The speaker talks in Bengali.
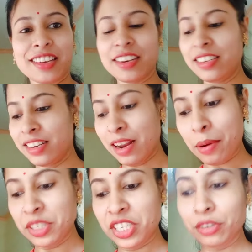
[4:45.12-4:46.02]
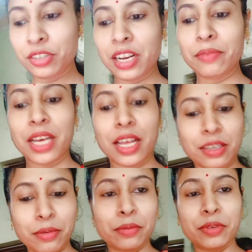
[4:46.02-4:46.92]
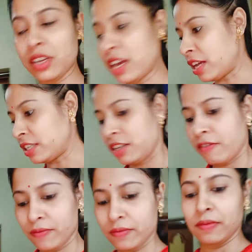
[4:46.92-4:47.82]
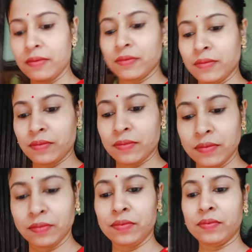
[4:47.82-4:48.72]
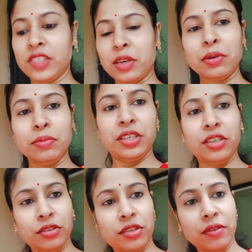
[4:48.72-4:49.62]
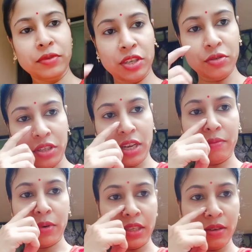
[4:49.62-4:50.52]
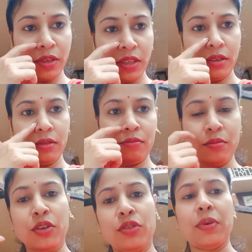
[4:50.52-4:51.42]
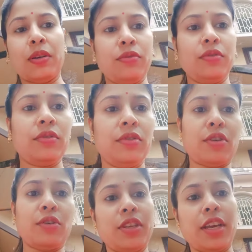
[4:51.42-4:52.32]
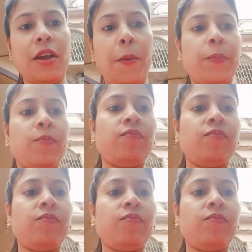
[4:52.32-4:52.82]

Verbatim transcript: ছাতাটা নিয়ে নিলাম আমি শিওর ছিলাম না যেভাবে বৃষ্টি আসি হুম যেভাবে বৃষ্টি হচ্ছিল আমি শিওর ছিলাম না যে আমি বেরোতে পারবো চলো যাই